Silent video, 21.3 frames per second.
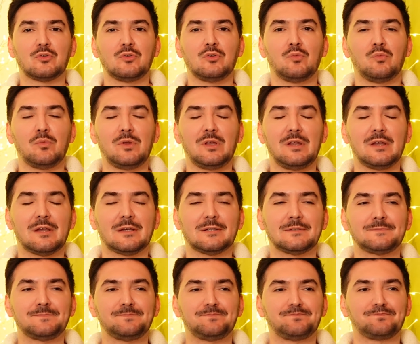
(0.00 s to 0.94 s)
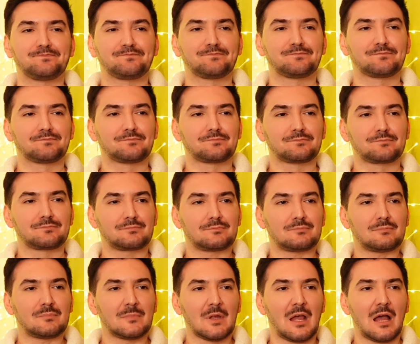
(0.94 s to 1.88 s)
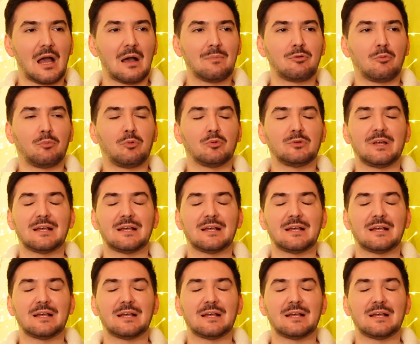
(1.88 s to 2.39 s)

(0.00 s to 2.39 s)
nominieren. Apropos